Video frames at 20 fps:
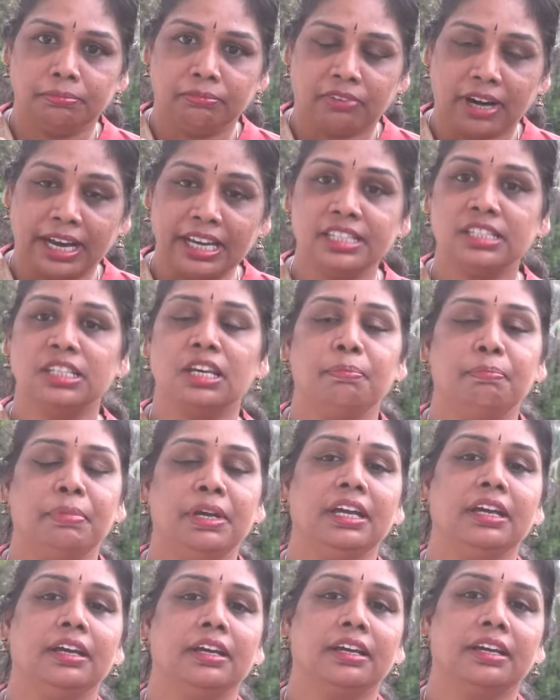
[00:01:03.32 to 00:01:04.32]

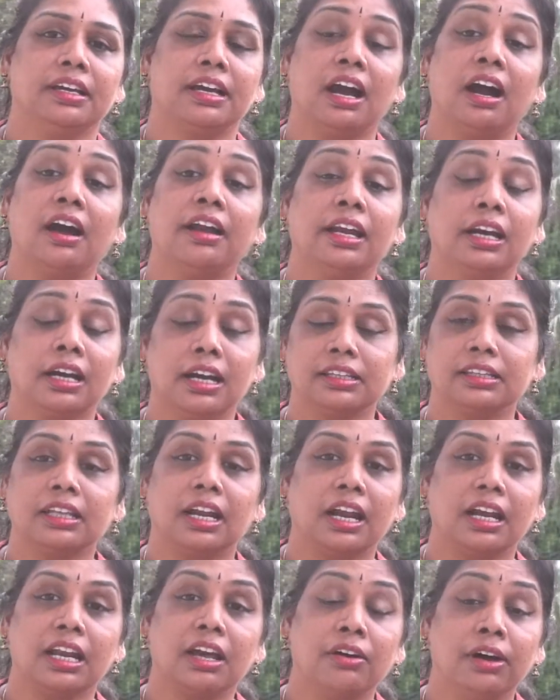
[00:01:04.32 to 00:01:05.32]
వైసీపీ
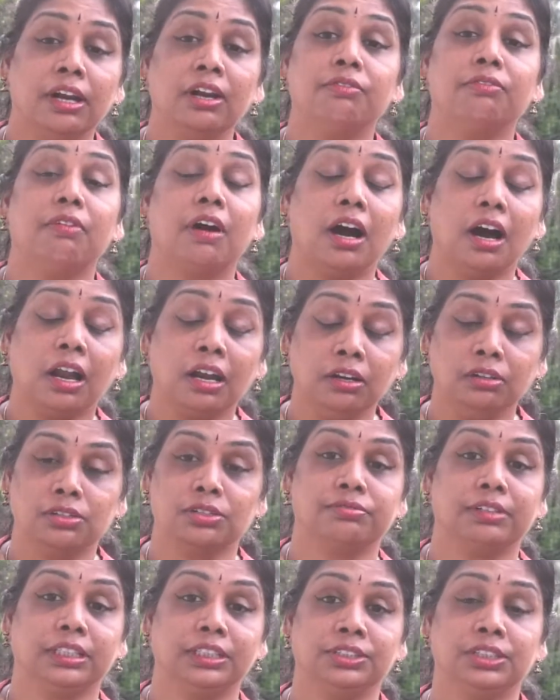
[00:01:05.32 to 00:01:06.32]
కార్యకర్తలు అనేవాళ్ళు వాళ్ళు
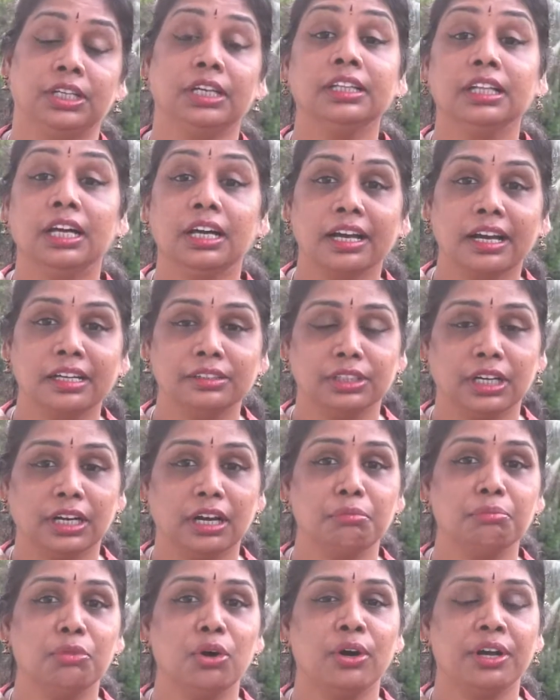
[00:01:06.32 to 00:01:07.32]
స్వచ్ఛందంగా
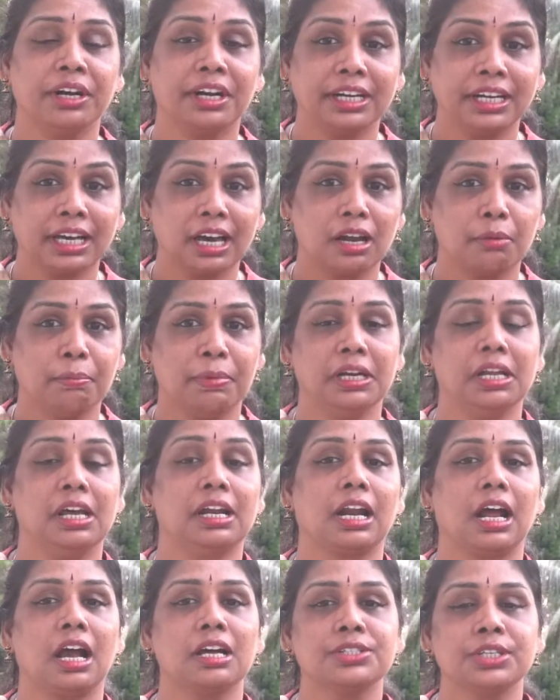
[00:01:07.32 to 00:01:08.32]
జగన్మోహన్ రెడ్డి గారిపైన
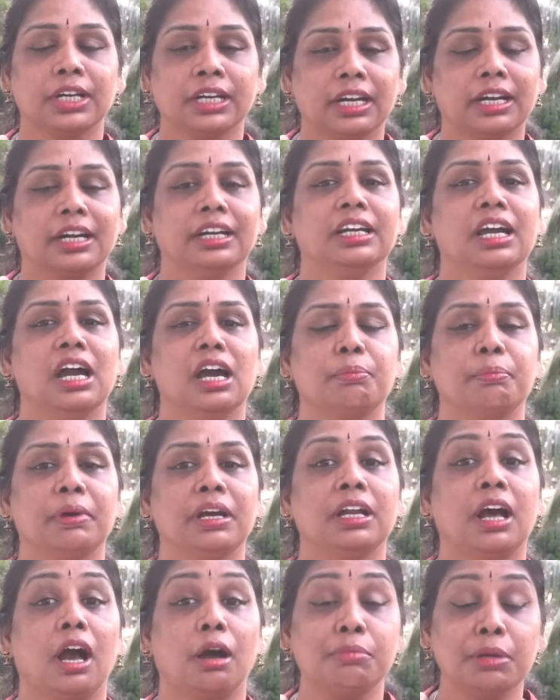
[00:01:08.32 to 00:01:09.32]
రాజశేఖర్ రెడ్డి
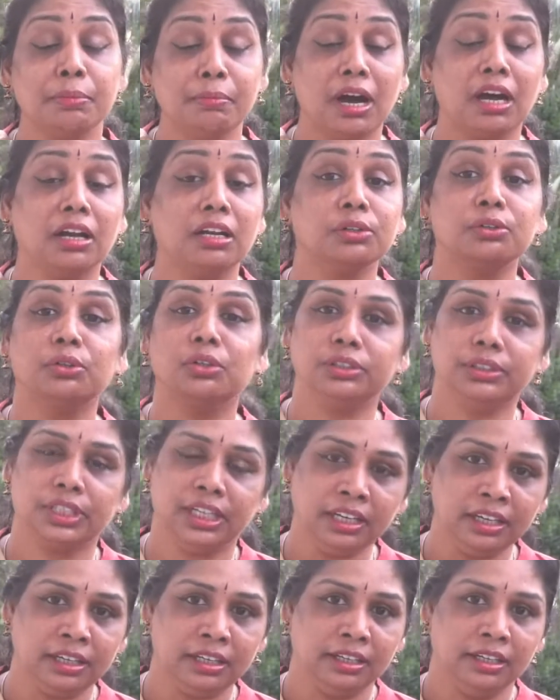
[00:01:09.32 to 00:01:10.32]
గారిపైన అభిమానం
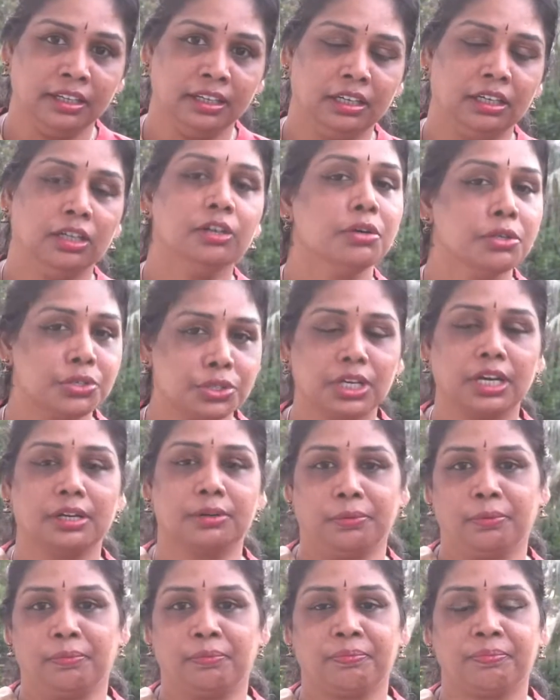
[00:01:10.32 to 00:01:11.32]
కొద్దీ
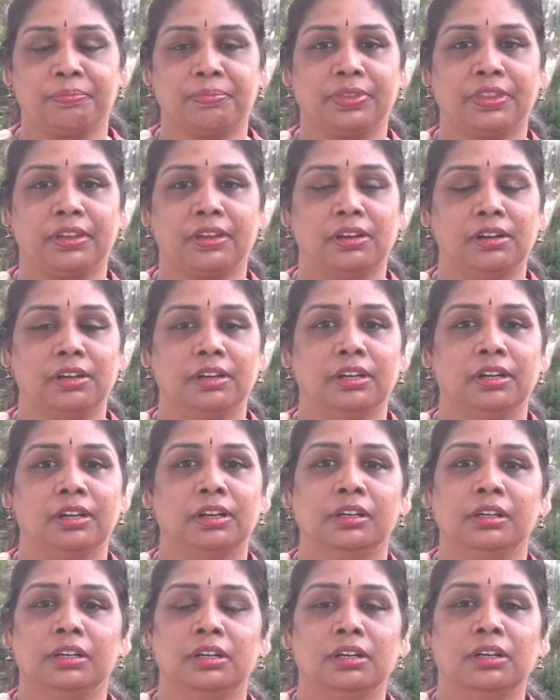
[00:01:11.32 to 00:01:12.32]
వచ్చారు
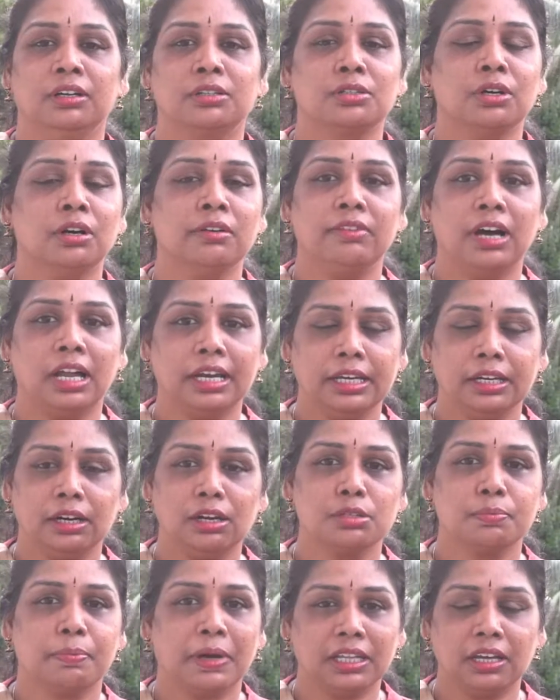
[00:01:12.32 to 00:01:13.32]
సో వాళ్ళు
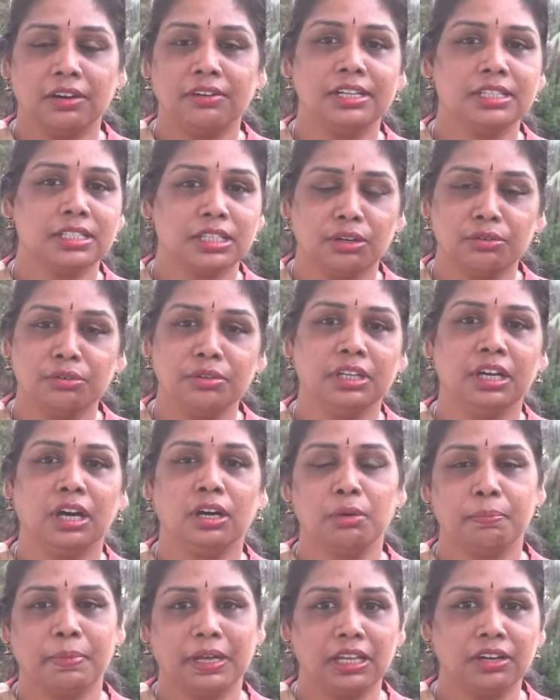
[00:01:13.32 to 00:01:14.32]
ఈరోజు పదవులు ఇస్తే
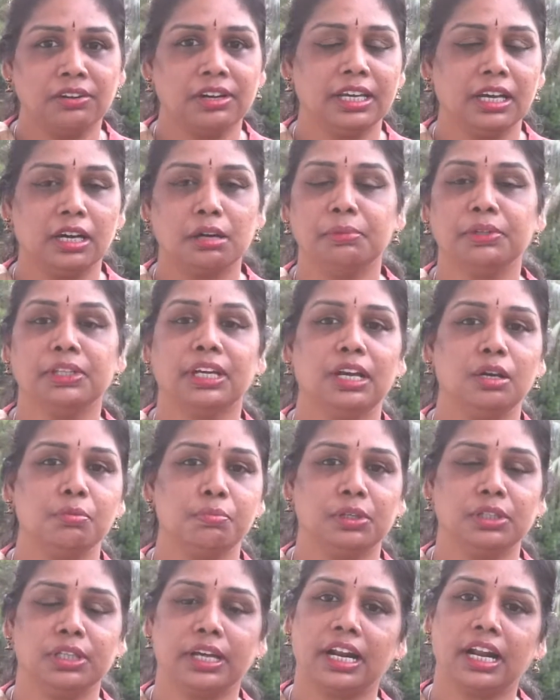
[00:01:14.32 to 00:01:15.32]
ఉంటారు పదవులు ఇవ్వకపోతే
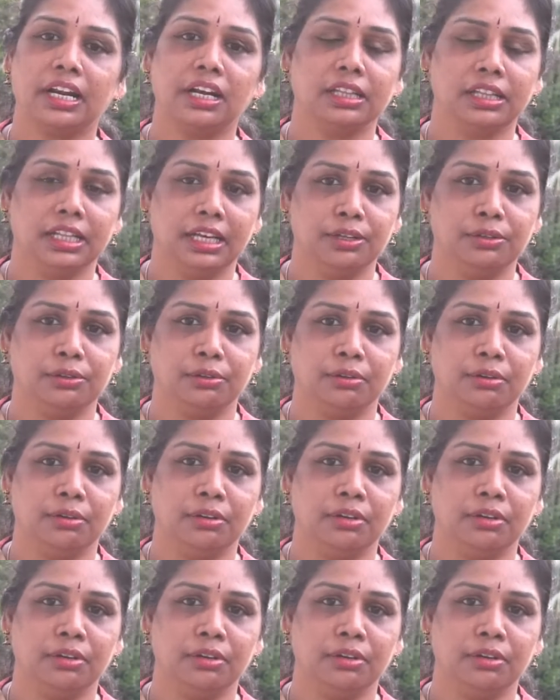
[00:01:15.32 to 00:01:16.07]
వెళ్ళిపోతారు అనేది లేదు